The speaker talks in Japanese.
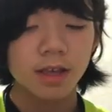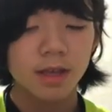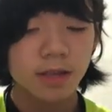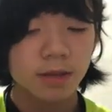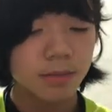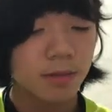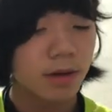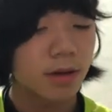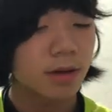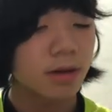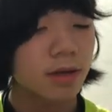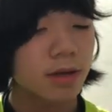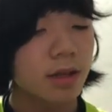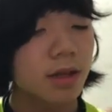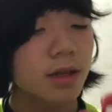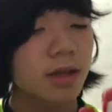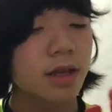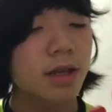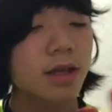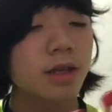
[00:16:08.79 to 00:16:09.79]
まあ
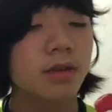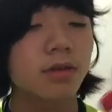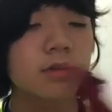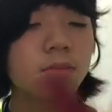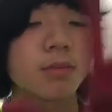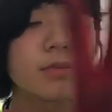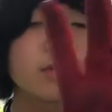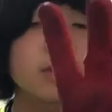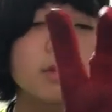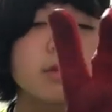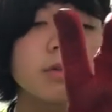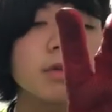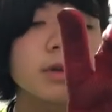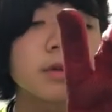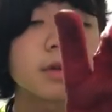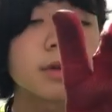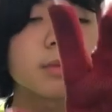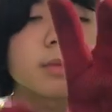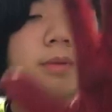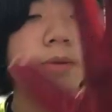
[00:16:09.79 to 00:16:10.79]
モデルとか
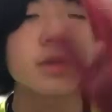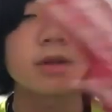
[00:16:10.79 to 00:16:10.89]
は今まで